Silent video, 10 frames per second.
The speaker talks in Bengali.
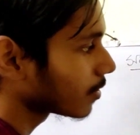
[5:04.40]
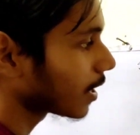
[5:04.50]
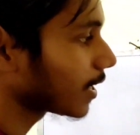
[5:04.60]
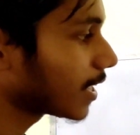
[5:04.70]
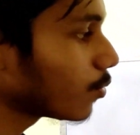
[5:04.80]

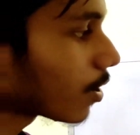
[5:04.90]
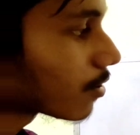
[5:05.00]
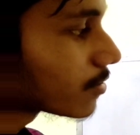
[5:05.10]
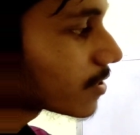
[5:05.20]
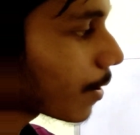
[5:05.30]
তাহলে কিউআর
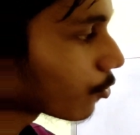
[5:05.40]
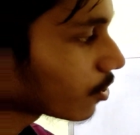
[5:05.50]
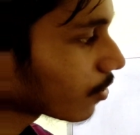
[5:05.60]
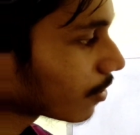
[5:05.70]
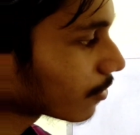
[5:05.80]
হচ্ছে
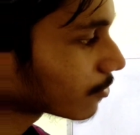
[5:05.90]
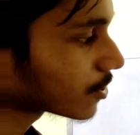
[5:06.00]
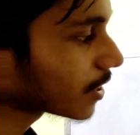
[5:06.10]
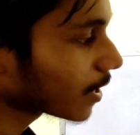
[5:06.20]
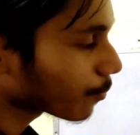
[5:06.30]
আপতিত আলোক
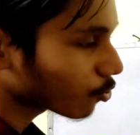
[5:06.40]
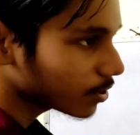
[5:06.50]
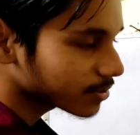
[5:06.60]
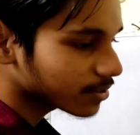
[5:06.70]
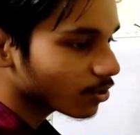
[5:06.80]
রশ্মি তাহলে
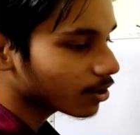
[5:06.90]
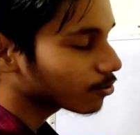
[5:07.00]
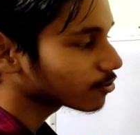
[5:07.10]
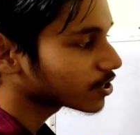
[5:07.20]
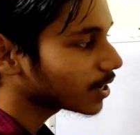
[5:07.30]
প্রতিশ্রিত আলোক
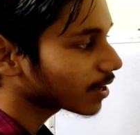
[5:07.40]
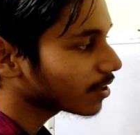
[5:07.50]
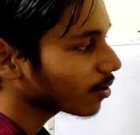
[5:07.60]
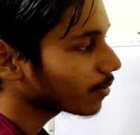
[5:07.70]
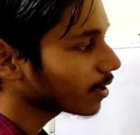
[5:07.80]
রশ্মিটা
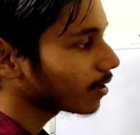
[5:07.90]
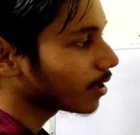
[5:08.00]
কী হবে